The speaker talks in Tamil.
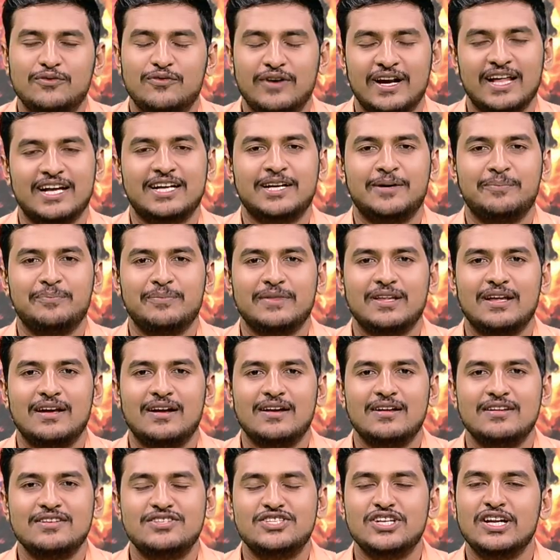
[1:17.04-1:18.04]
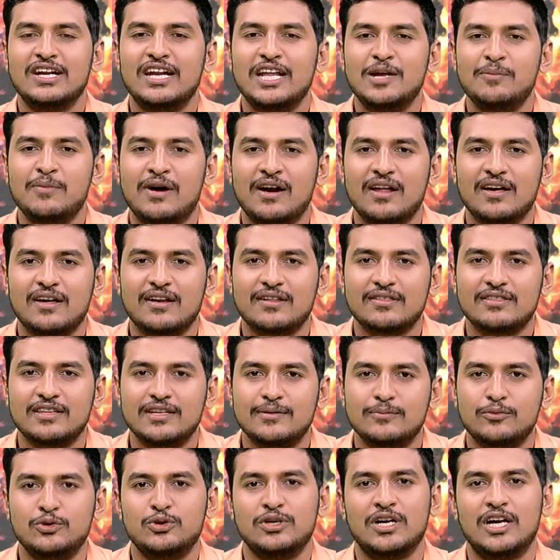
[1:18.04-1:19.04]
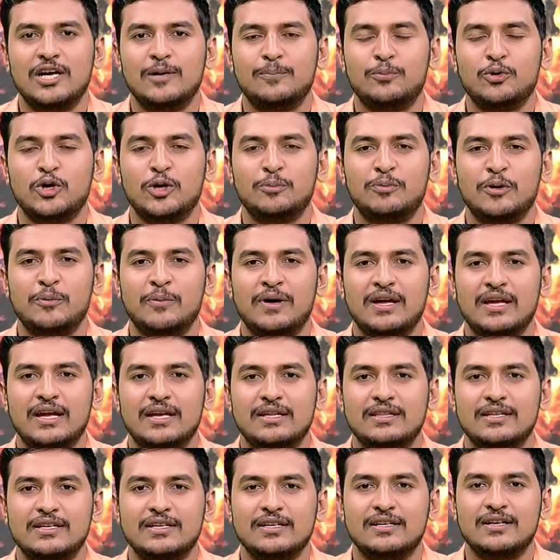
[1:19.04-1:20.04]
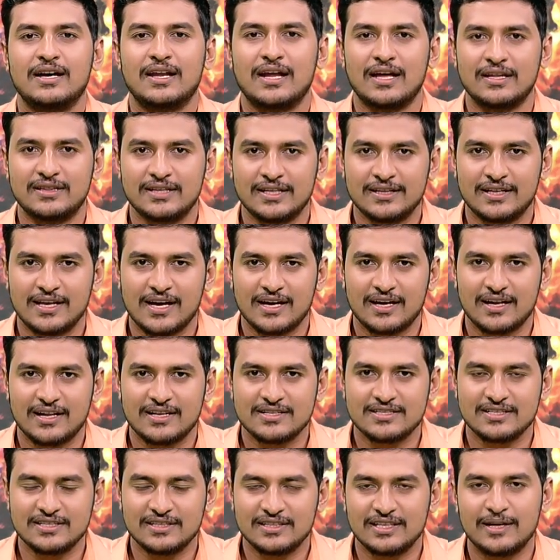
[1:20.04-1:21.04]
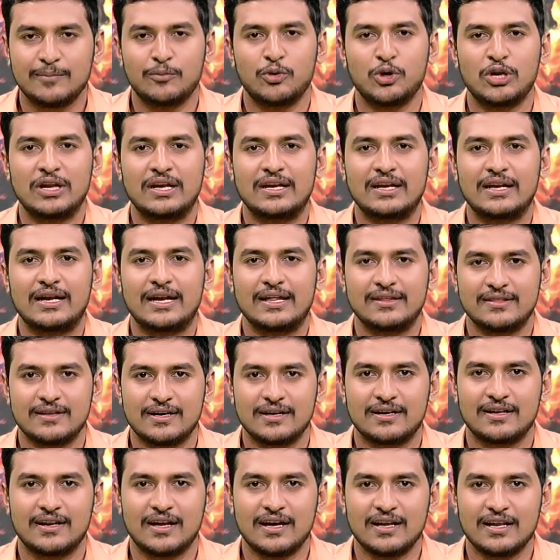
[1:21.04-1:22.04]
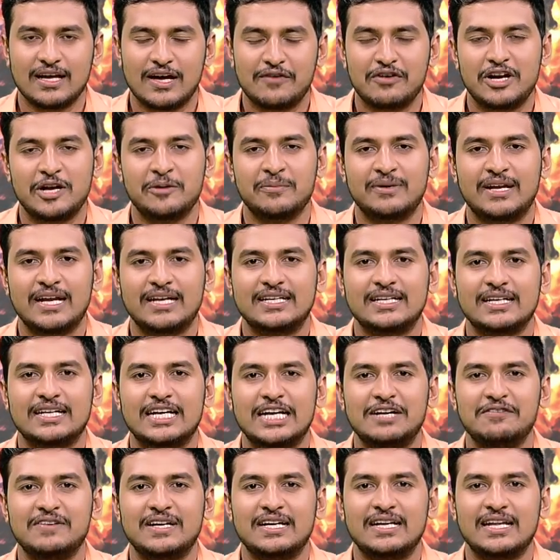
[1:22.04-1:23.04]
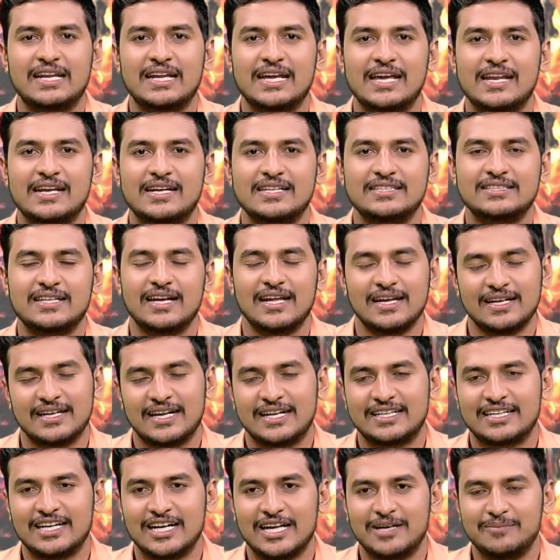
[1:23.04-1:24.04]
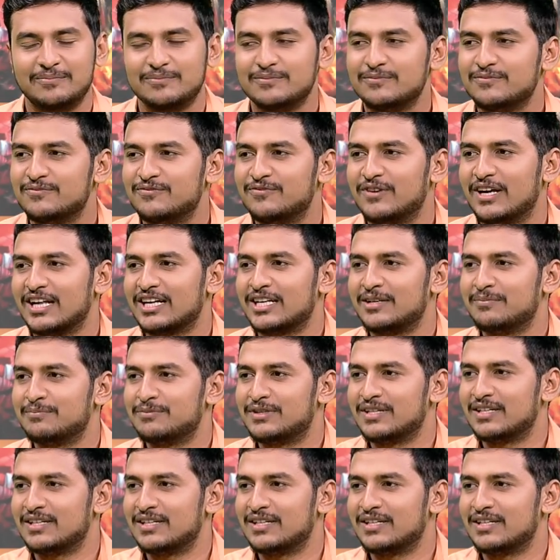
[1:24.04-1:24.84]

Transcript: வணக்கம் சென்னை மாநகரத்தின் முன்னாள் பொறுப்பு மேயர் திரு கராத்தே தியாகராஜன் நம்மோடு இன்று இணைந்திருக்கிறார் அவரிடம் கேட்க கேள்விகள் நிறைய இருக்கின்றன கேட்கலாம் வணக்கம்